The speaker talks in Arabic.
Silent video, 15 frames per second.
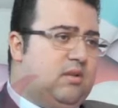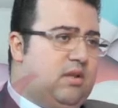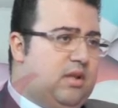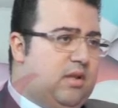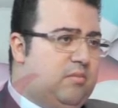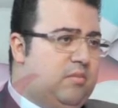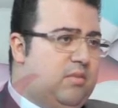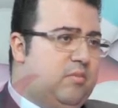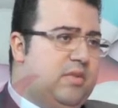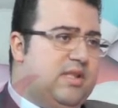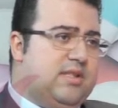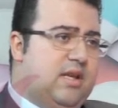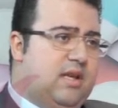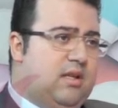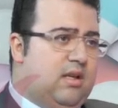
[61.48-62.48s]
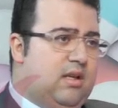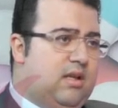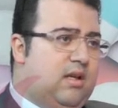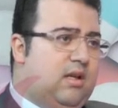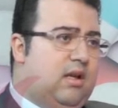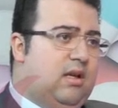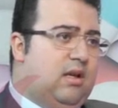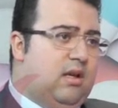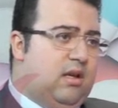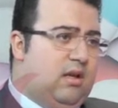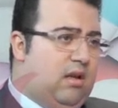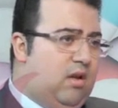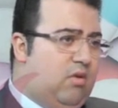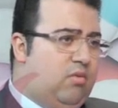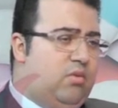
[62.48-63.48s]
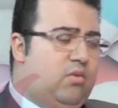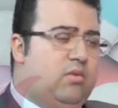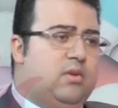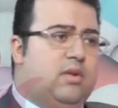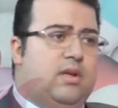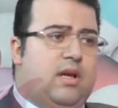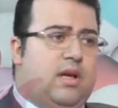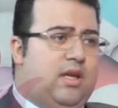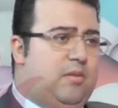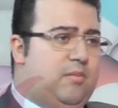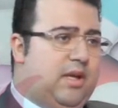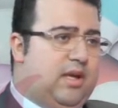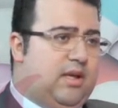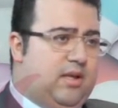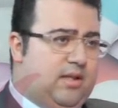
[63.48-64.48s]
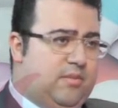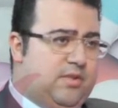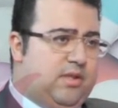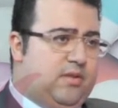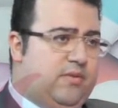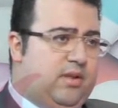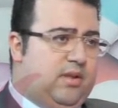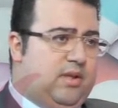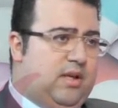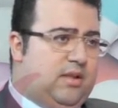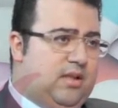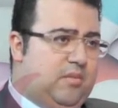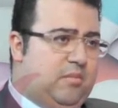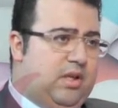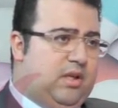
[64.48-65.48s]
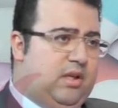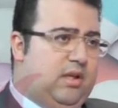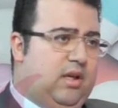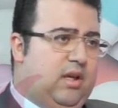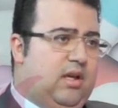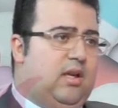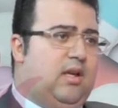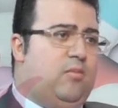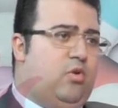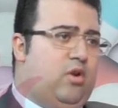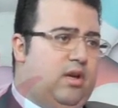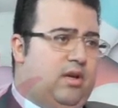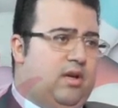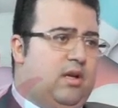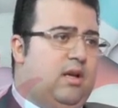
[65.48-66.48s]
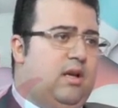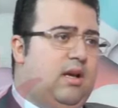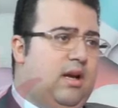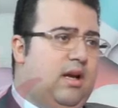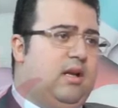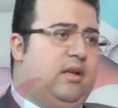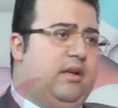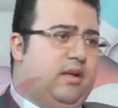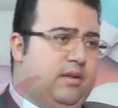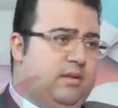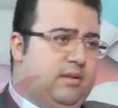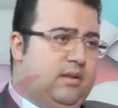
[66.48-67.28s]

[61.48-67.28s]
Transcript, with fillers: الرحم مثانة القولون أي مكان هتمسك فيه هتعمل لي خلايا مهاجرة عليها